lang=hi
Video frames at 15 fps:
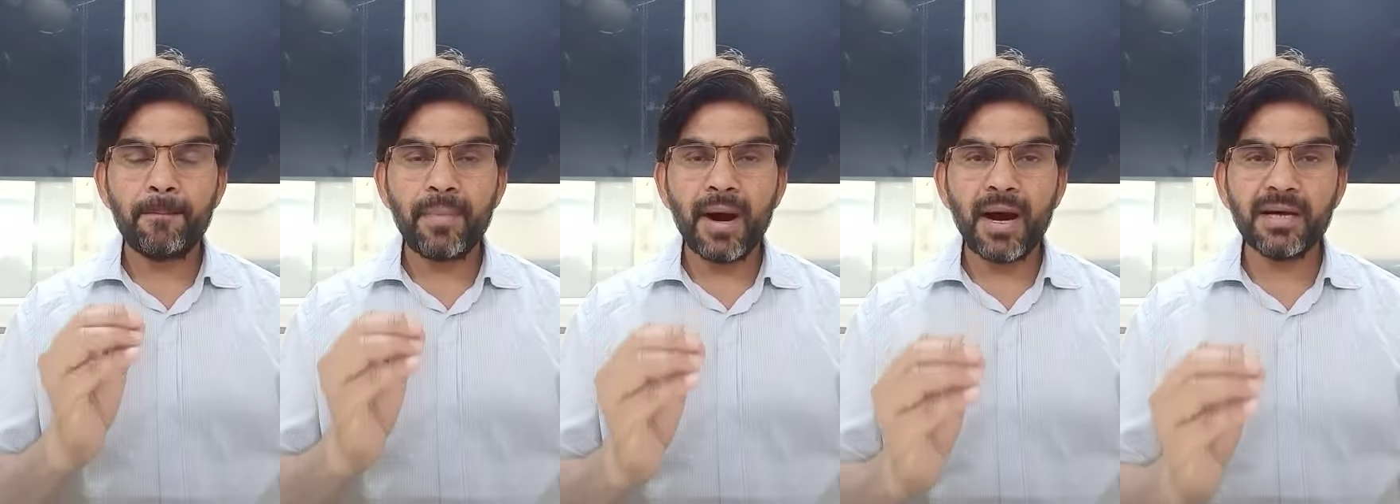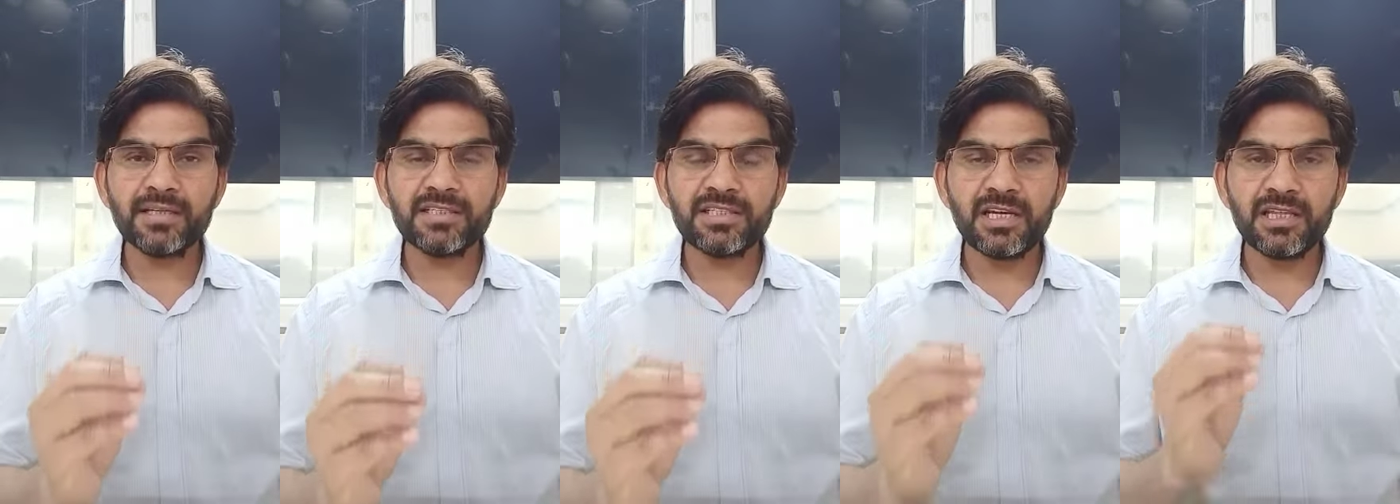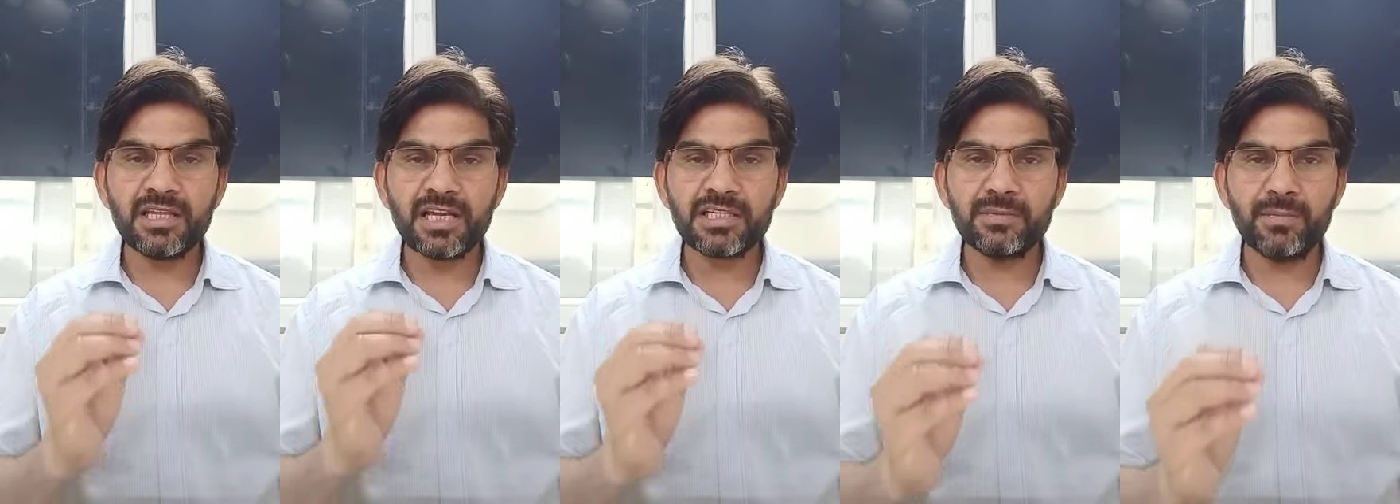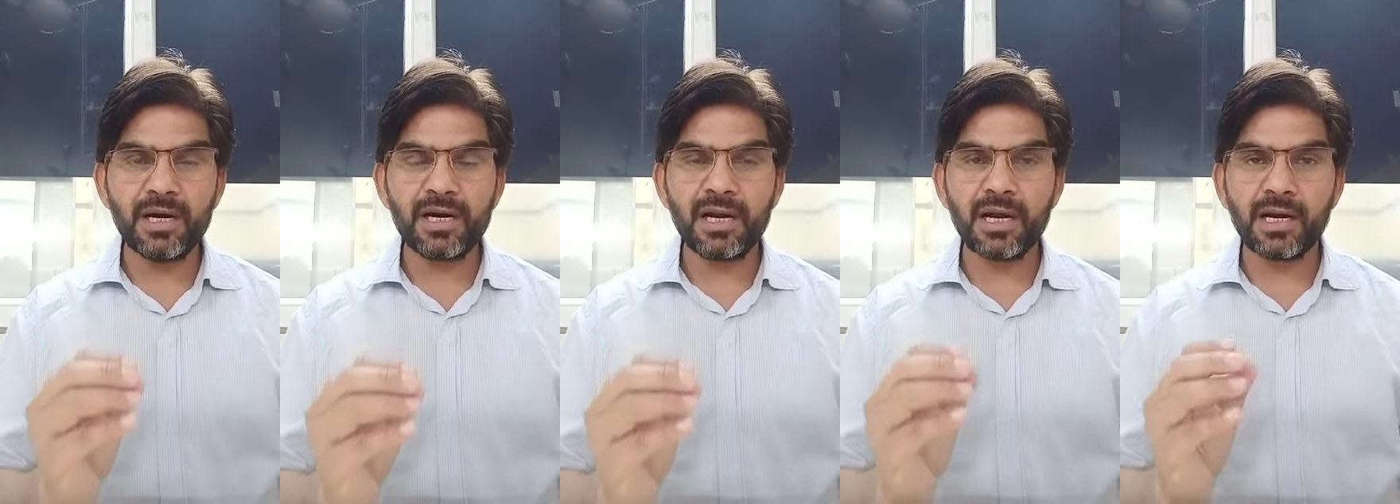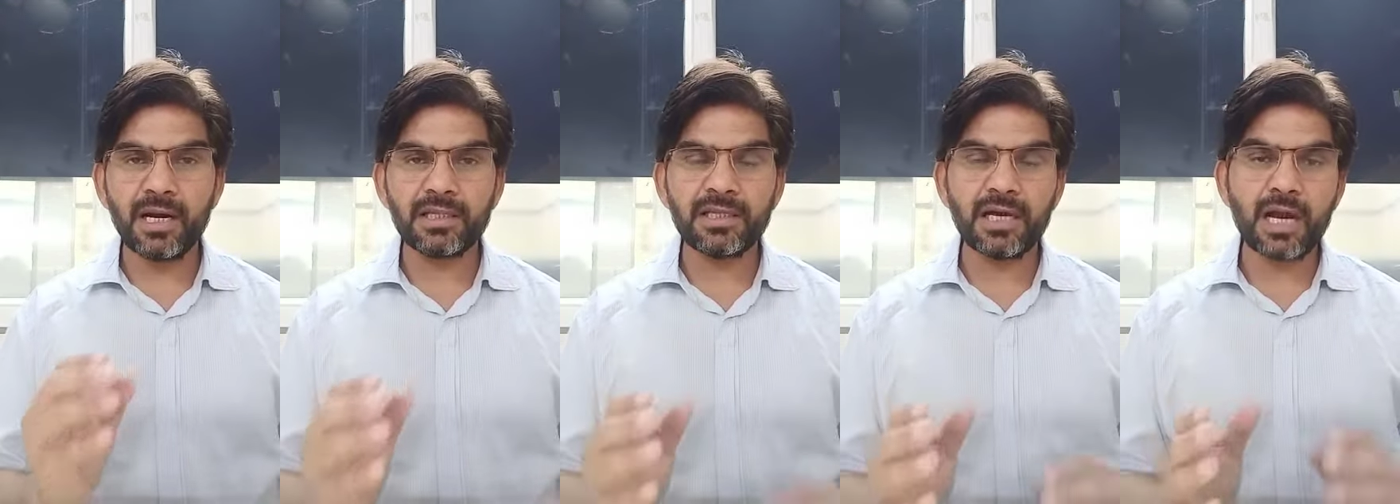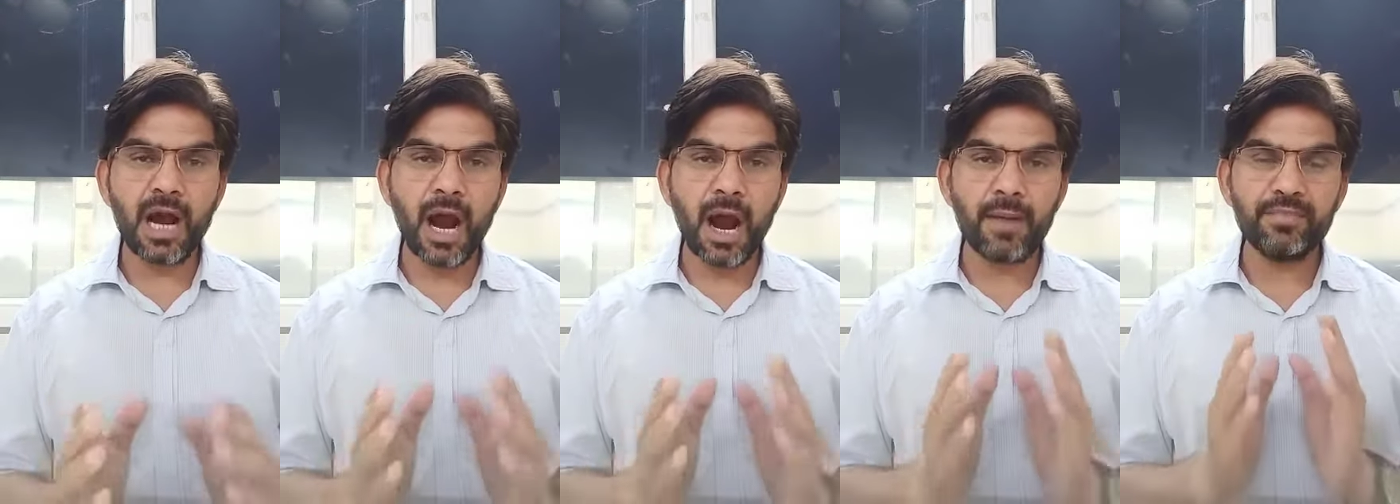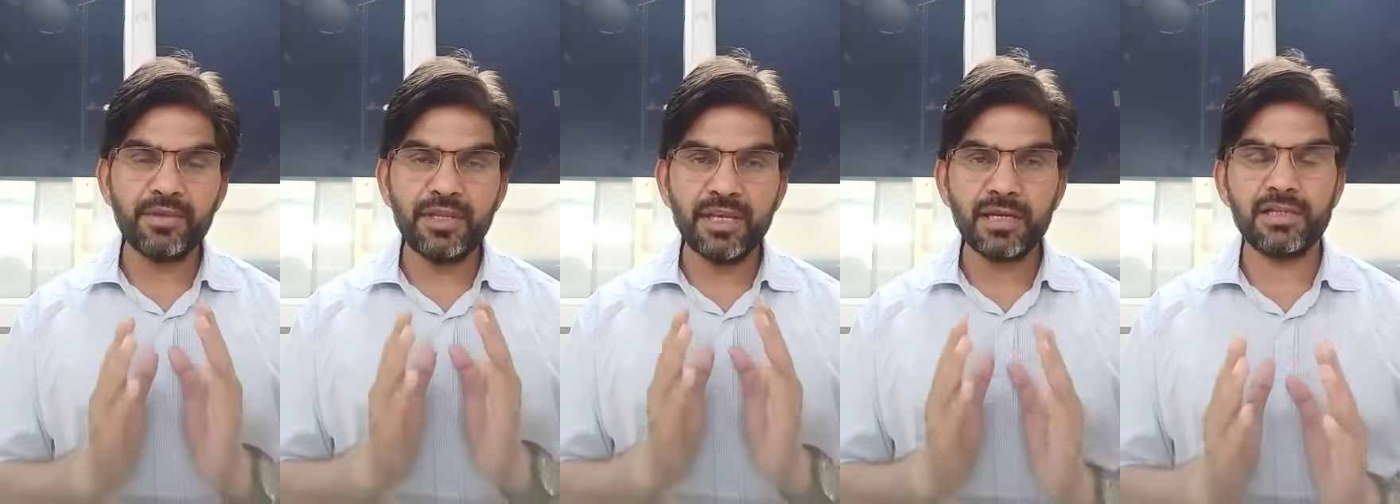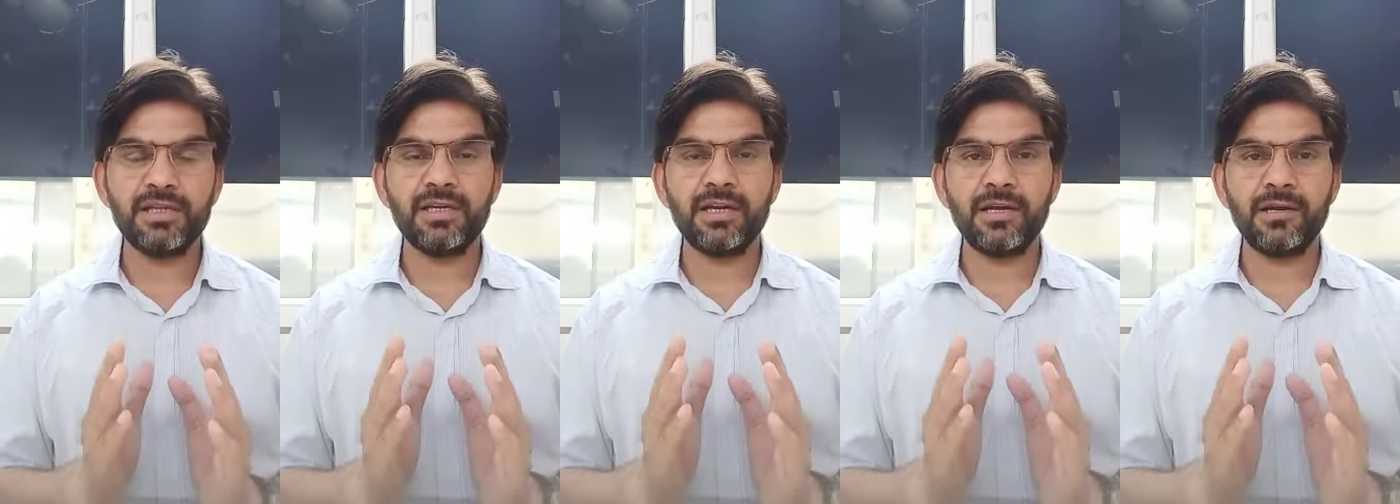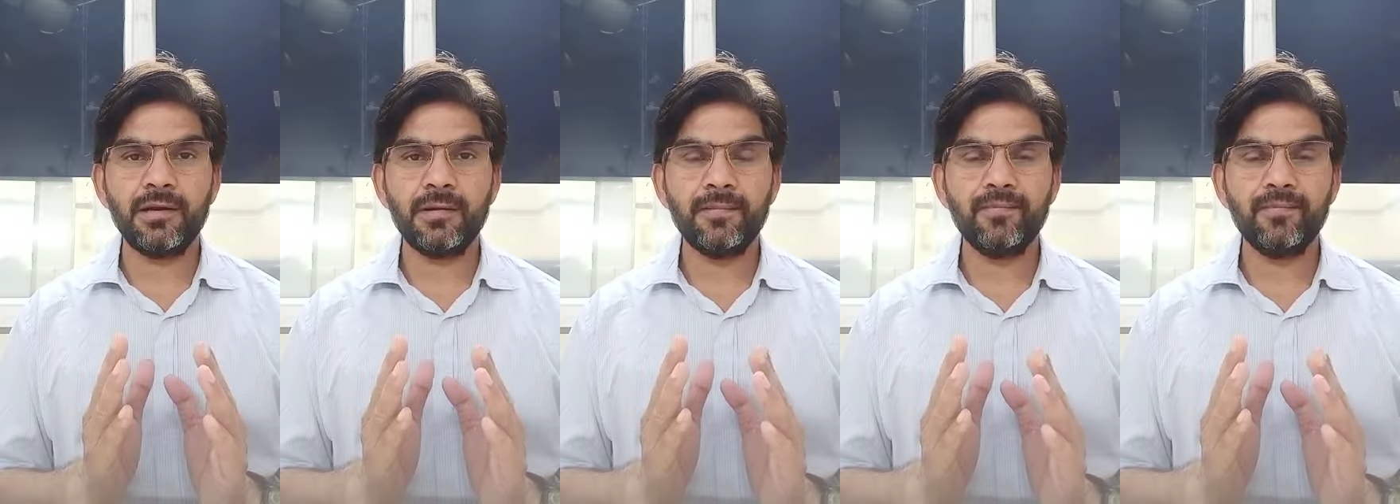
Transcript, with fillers: पाँच से दस मिनट लगातार आप देखते रहें